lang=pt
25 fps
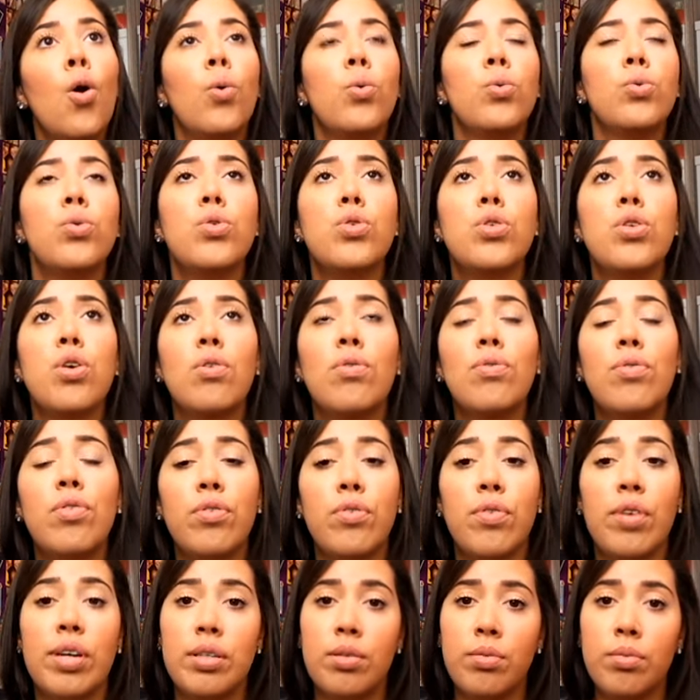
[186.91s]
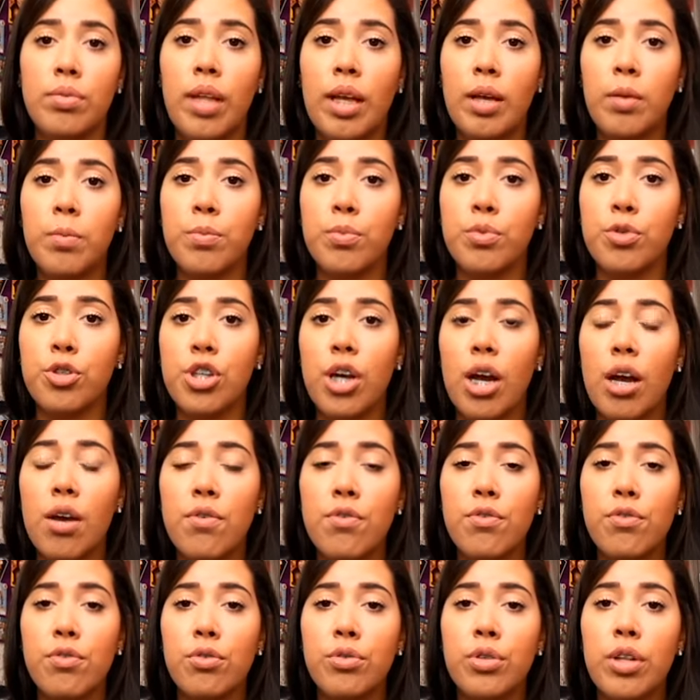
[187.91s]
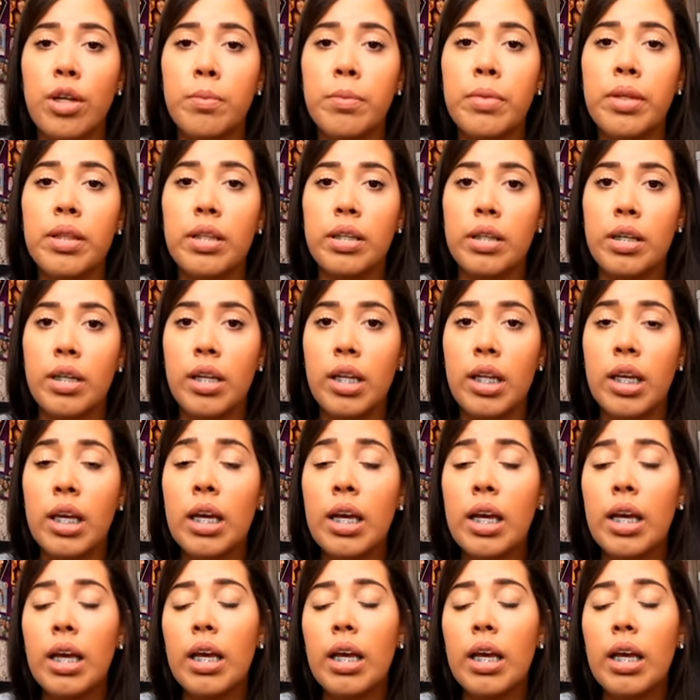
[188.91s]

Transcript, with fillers: Um dos que eu fui faz um tempo já, eu fui no da Milani,